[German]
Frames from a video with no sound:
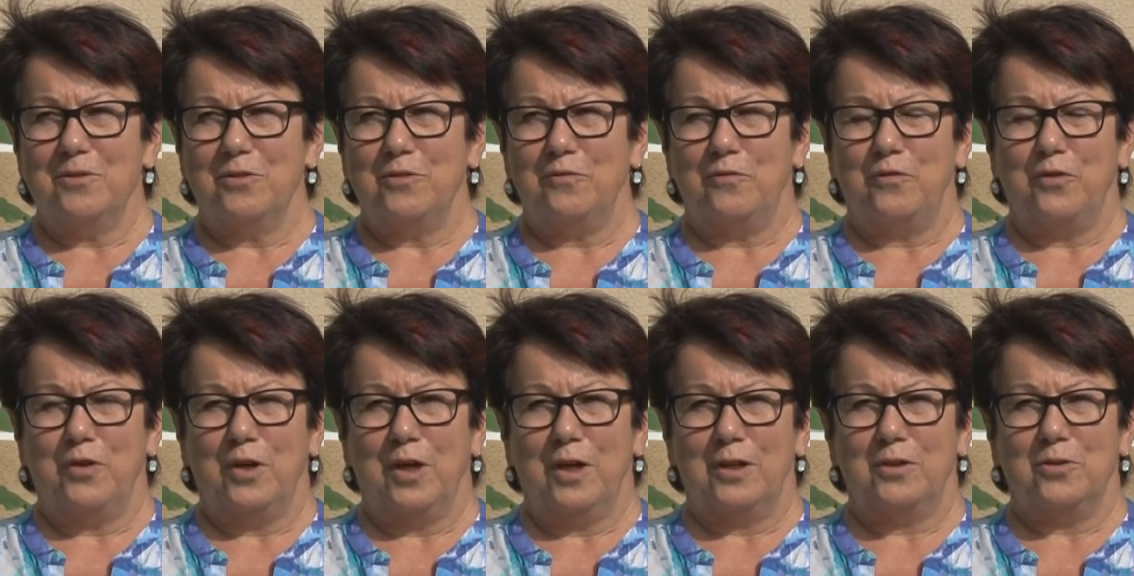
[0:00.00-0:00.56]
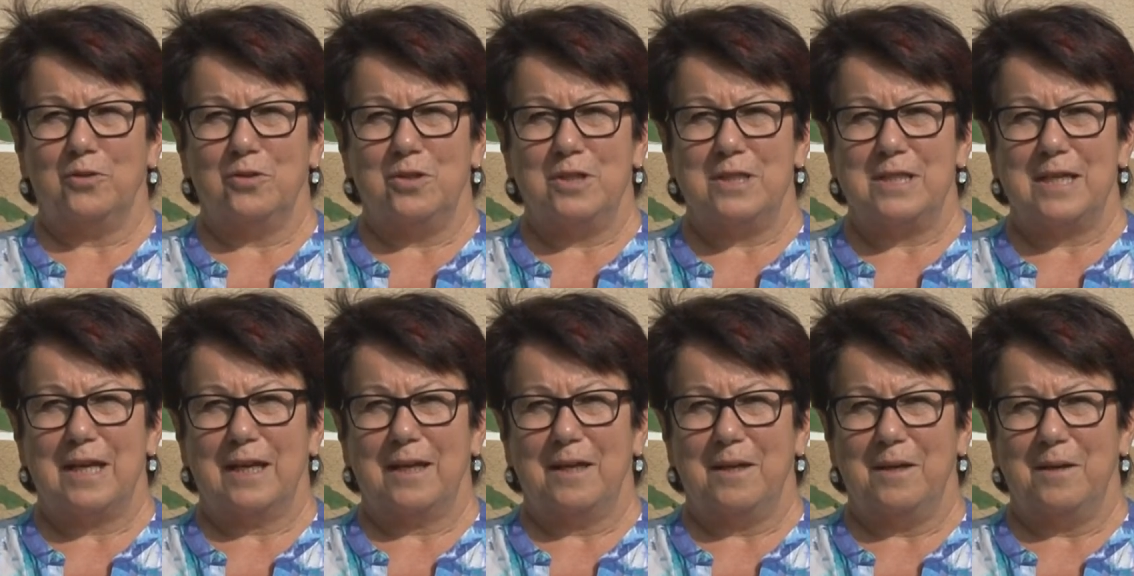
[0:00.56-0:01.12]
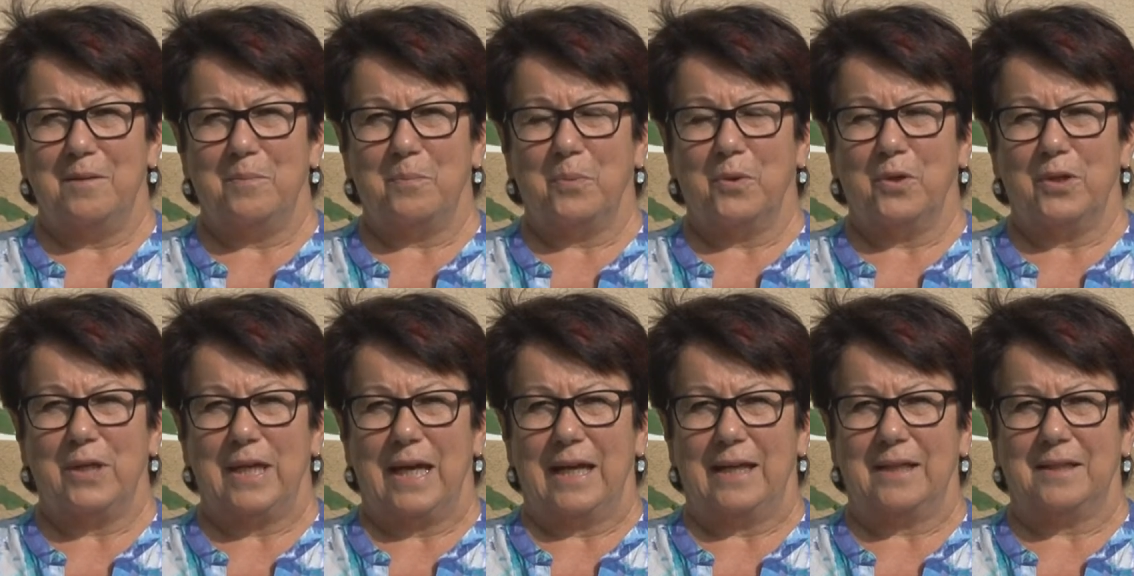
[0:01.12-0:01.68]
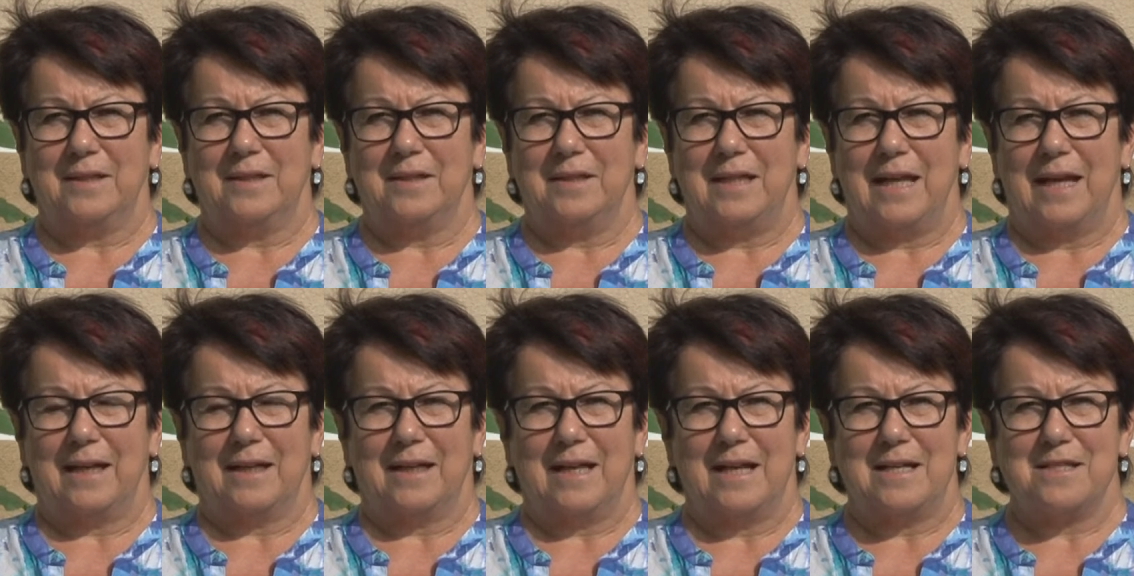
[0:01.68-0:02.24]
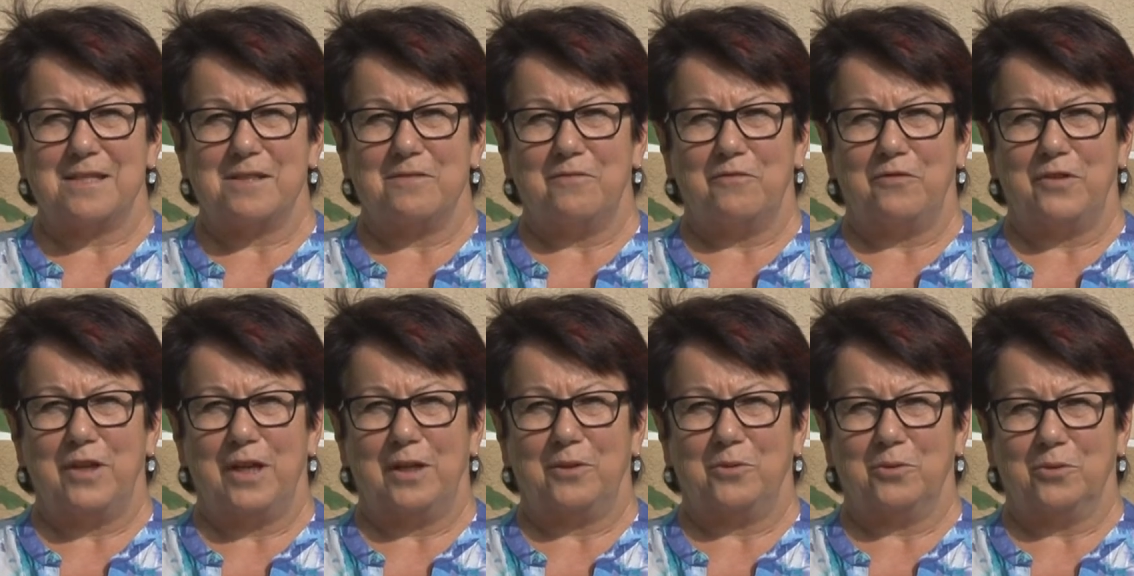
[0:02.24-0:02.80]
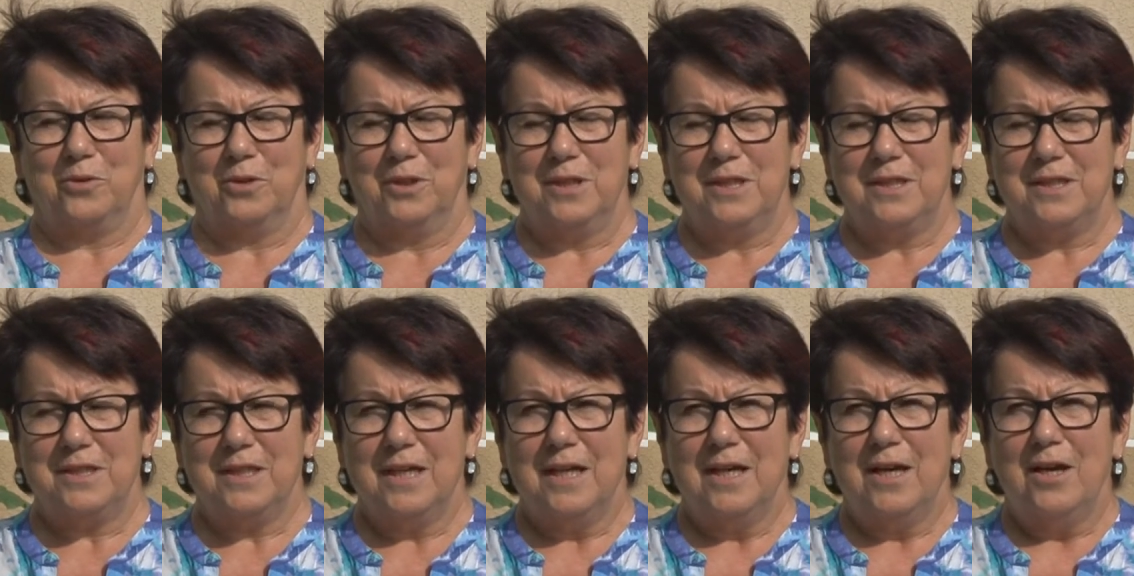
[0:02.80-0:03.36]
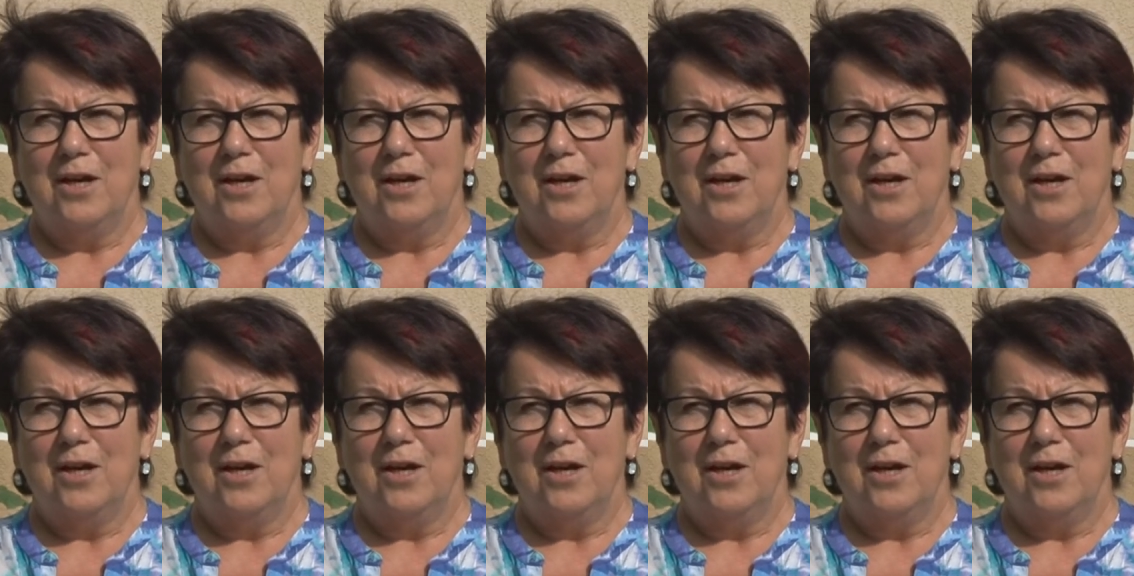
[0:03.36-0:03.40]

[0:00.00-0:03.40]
und führt unsere Projekte der Klassen 4 durch.